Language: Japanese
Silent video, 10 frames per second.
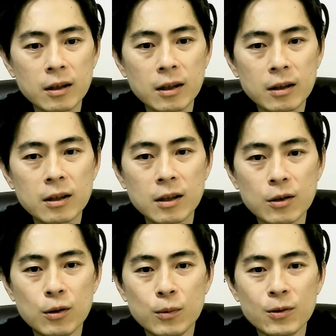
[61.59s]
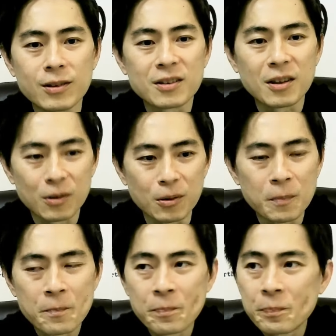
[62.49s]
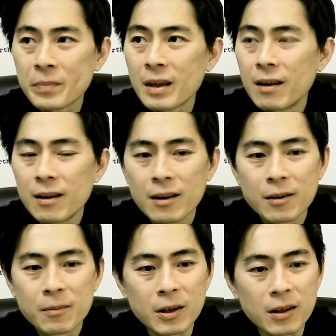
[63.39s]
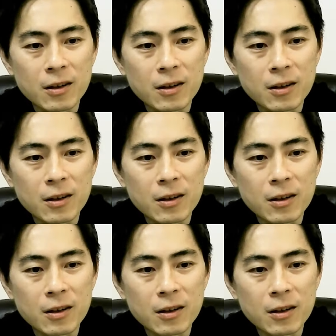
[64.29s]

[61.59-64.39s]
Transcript: やってたと思うんですけど、まあ、結